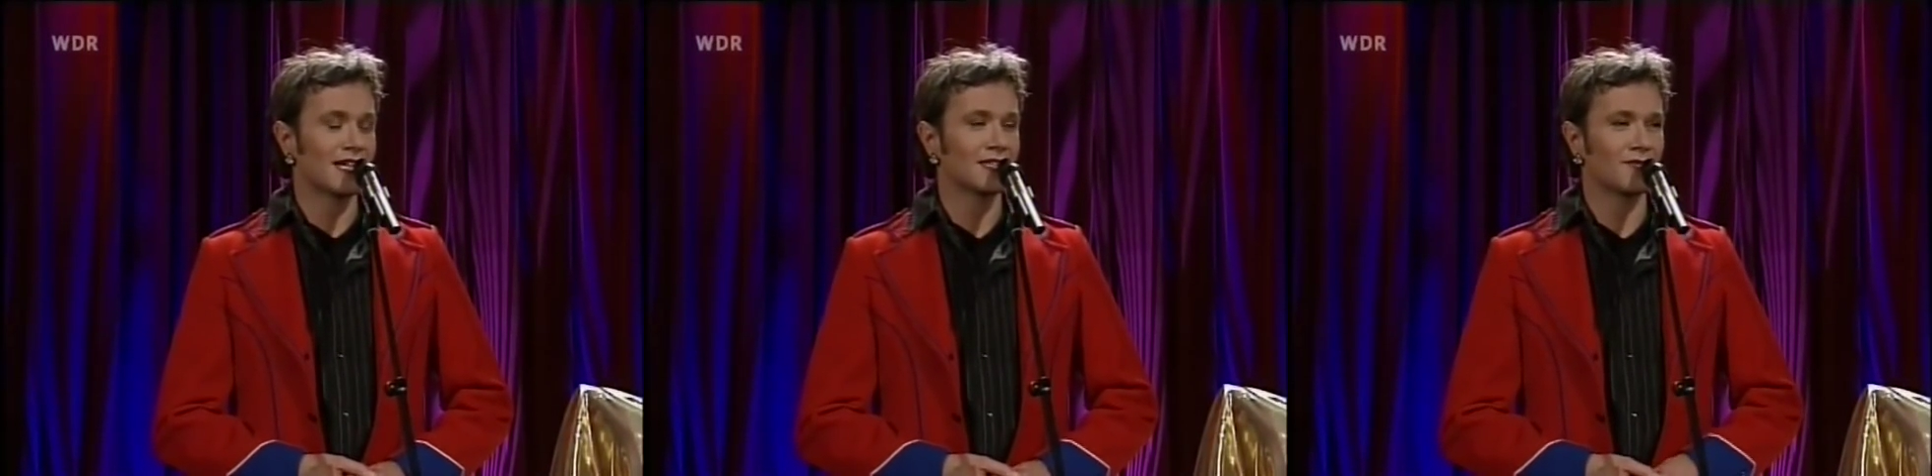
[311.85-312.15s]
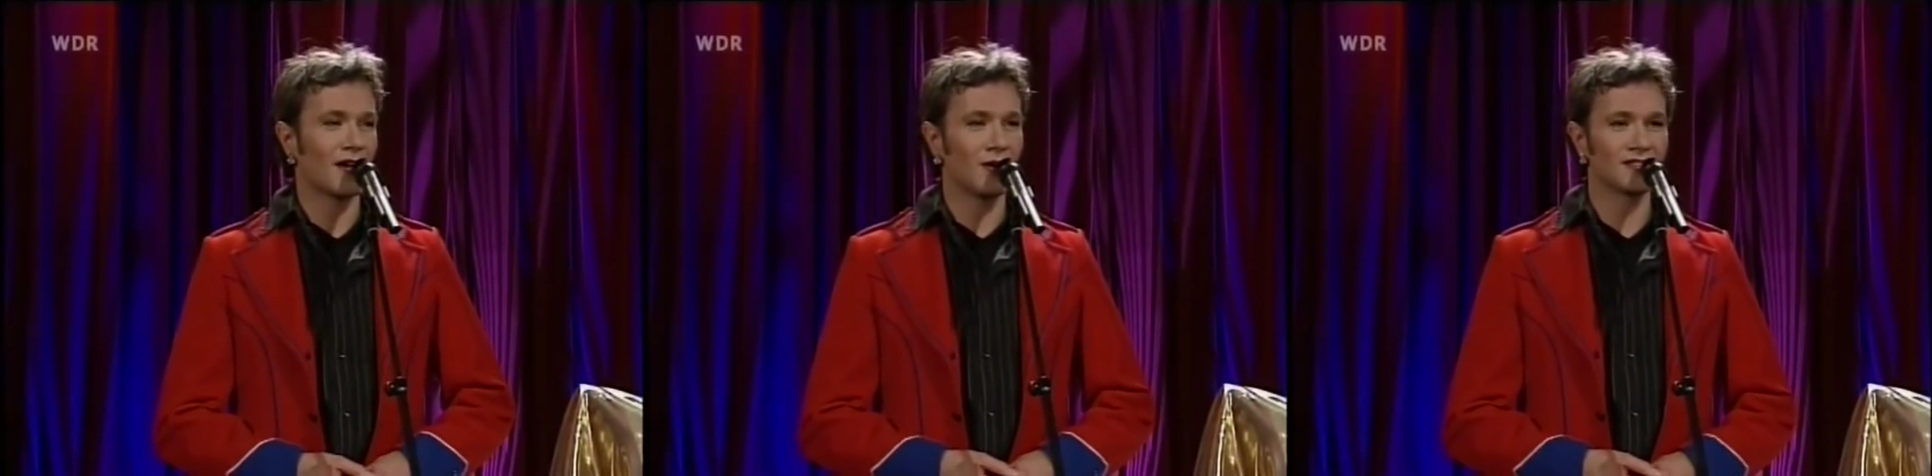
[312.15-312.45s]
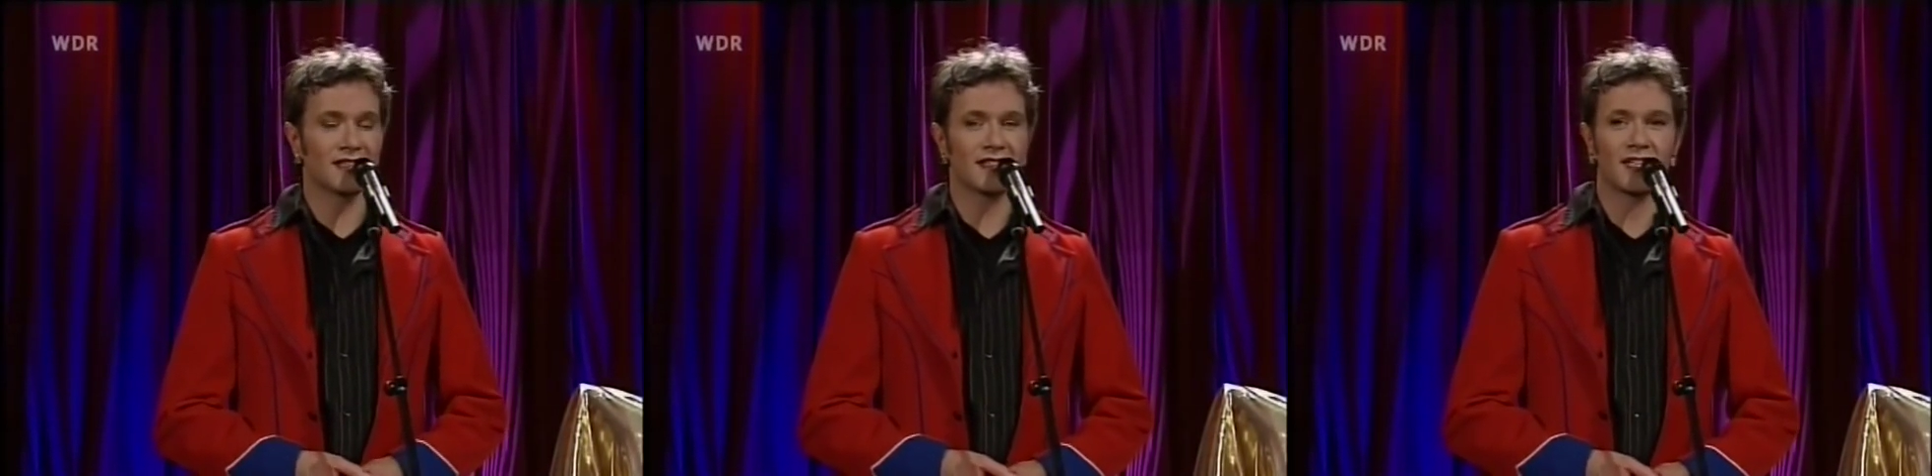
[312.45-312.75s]
Eine Frau
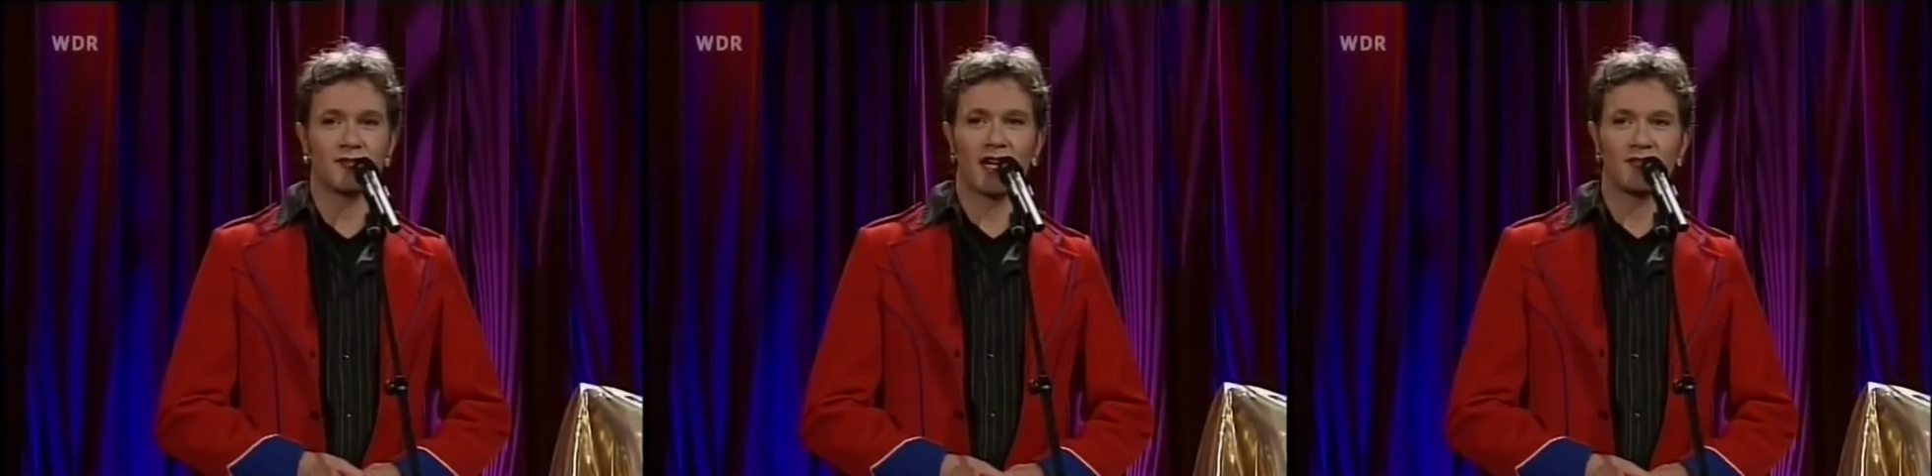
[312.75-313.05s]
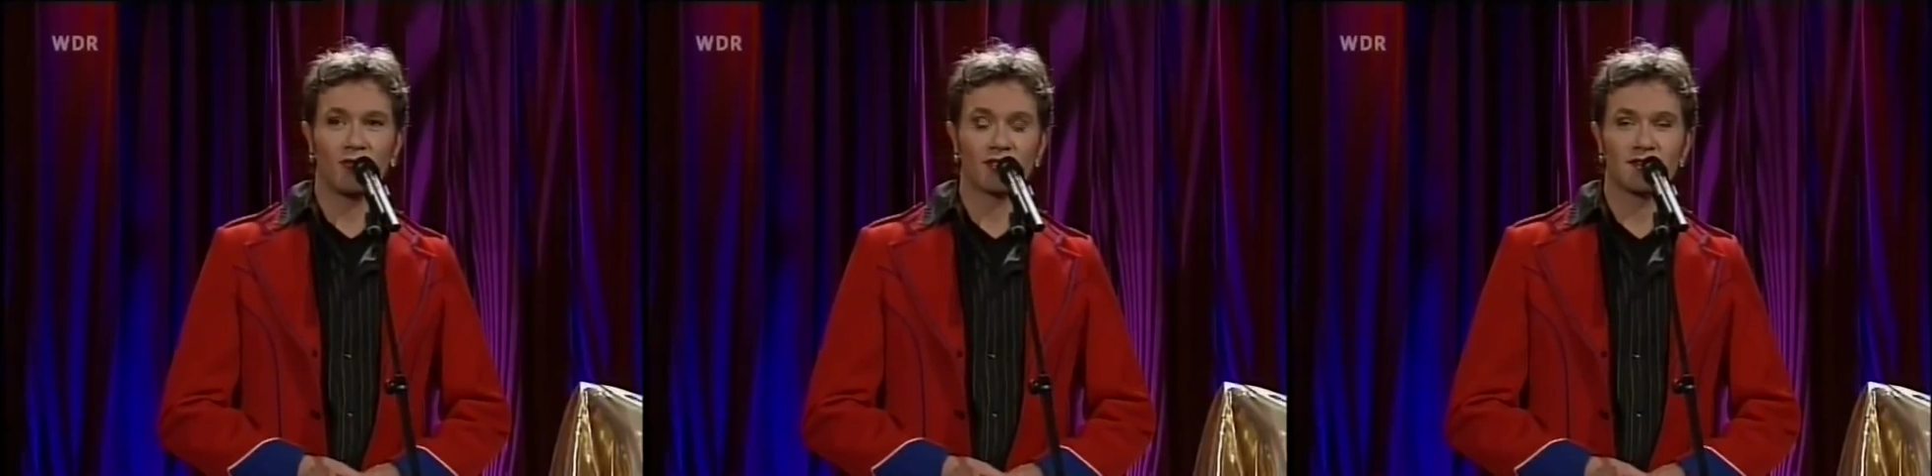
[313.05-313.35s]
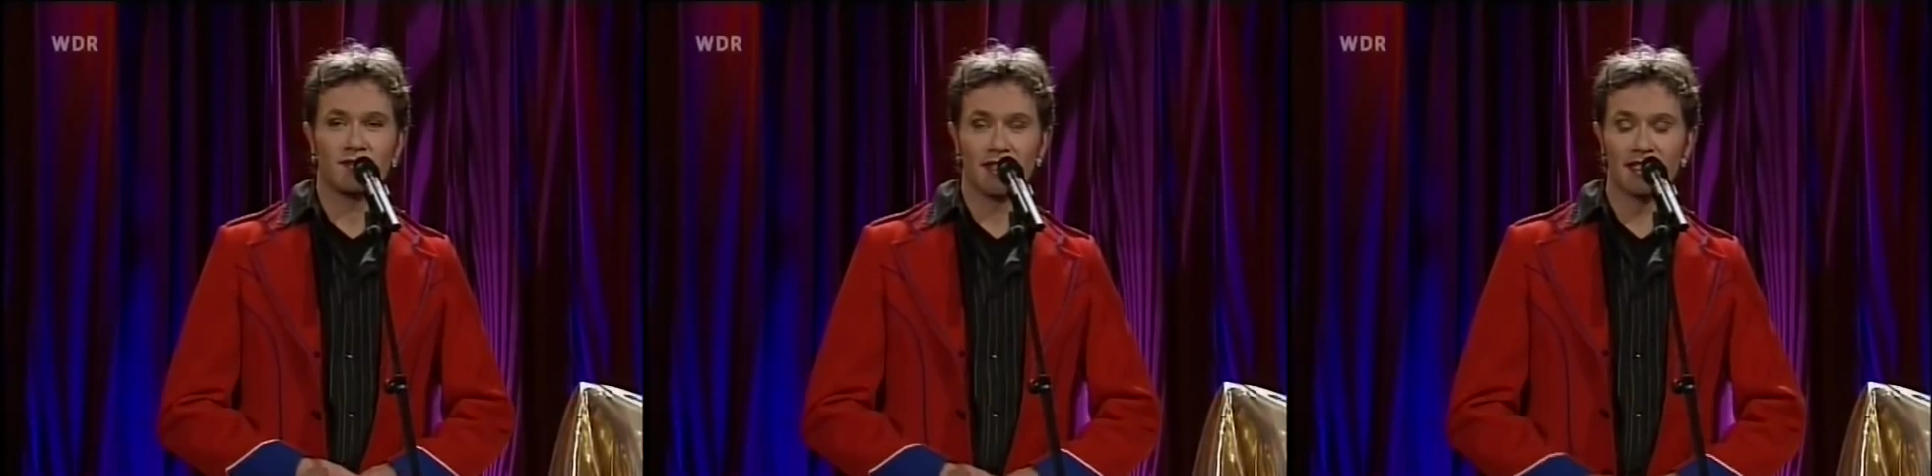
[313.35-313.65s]
sagt einem Mann, wo
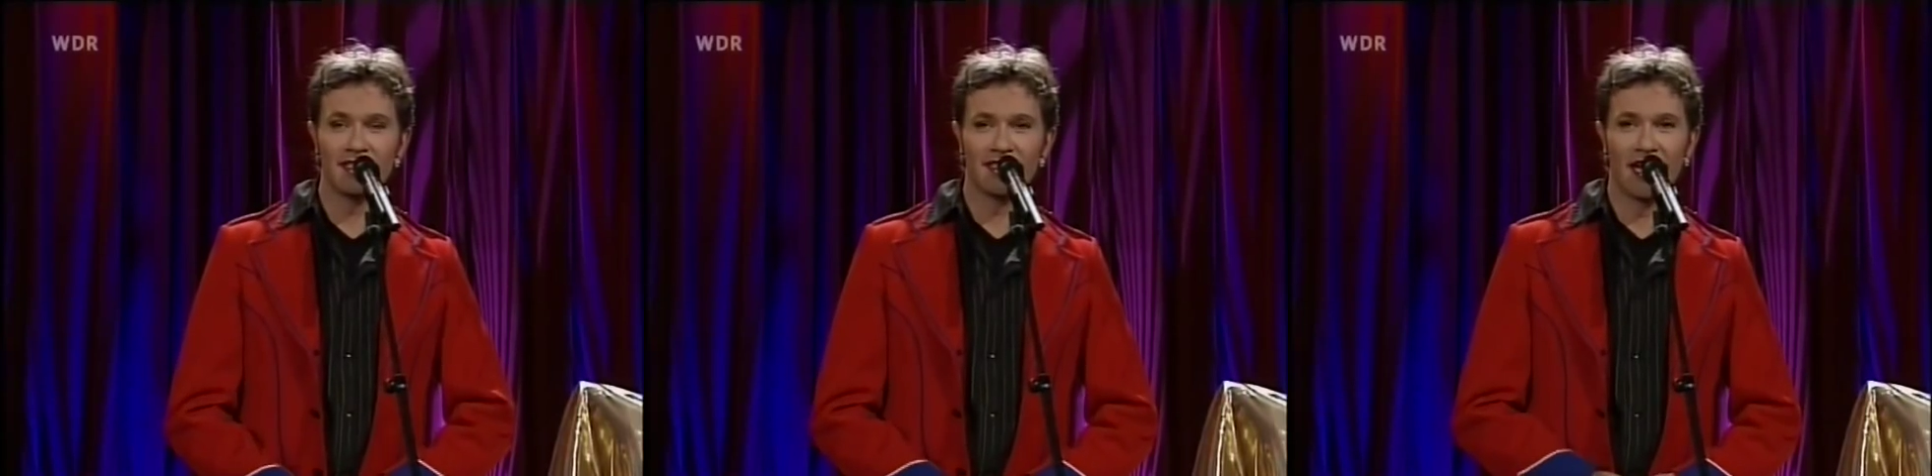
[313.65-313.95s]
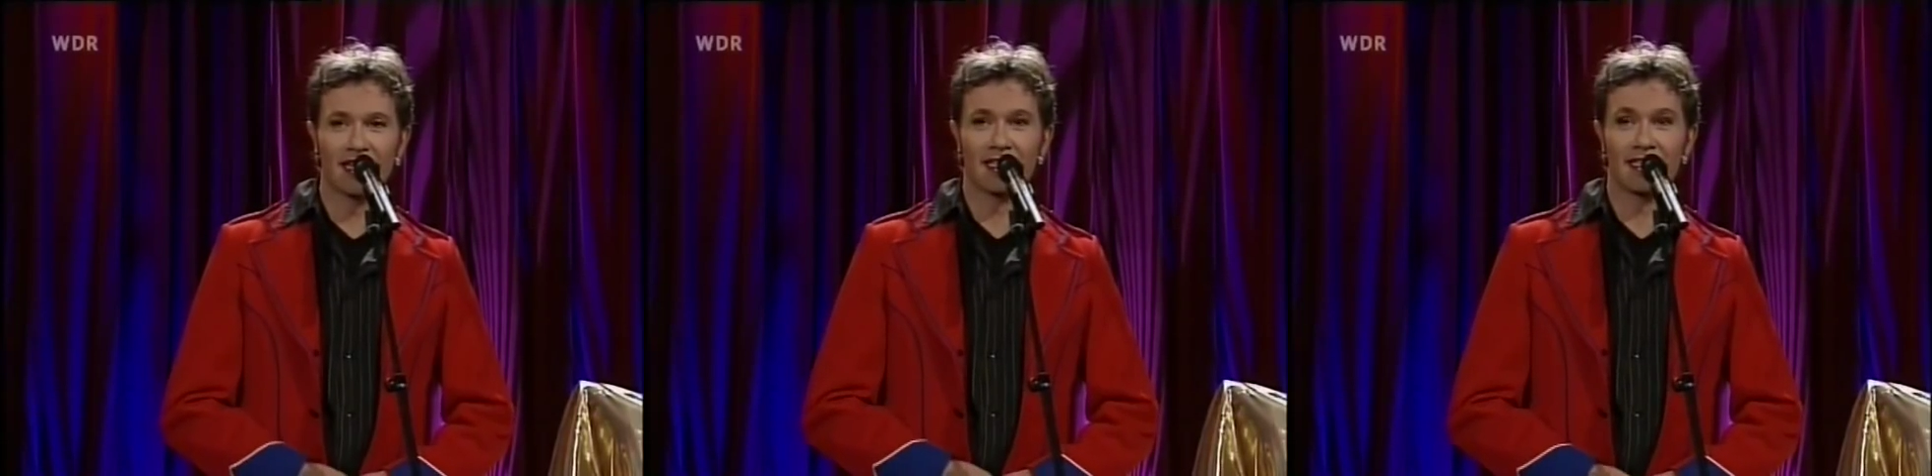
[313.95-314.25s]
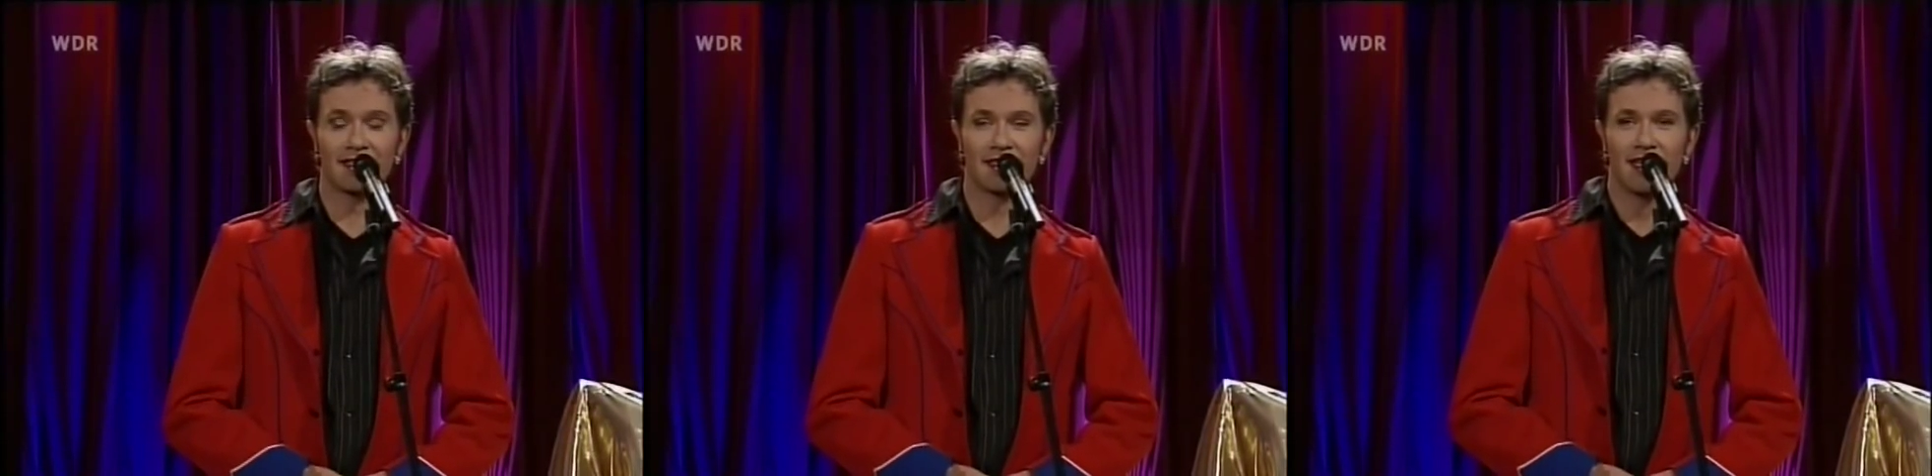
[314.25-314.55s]
es wirklich lang
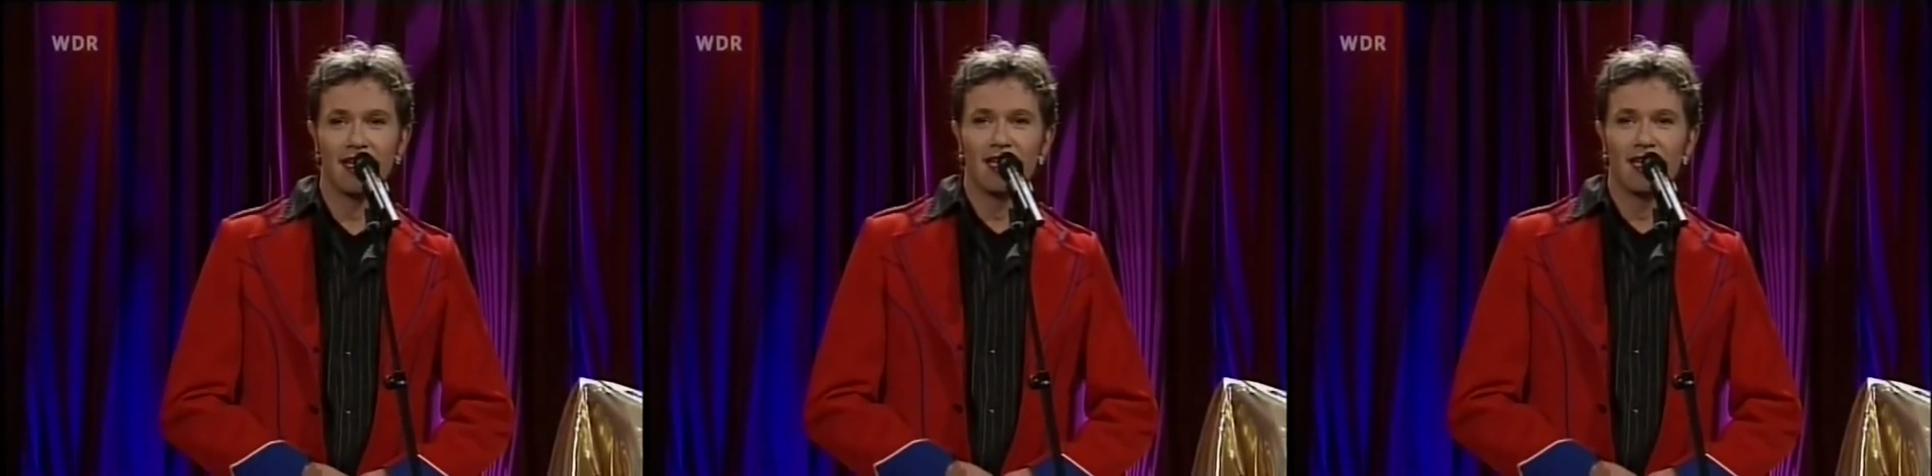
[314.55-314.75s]
geht.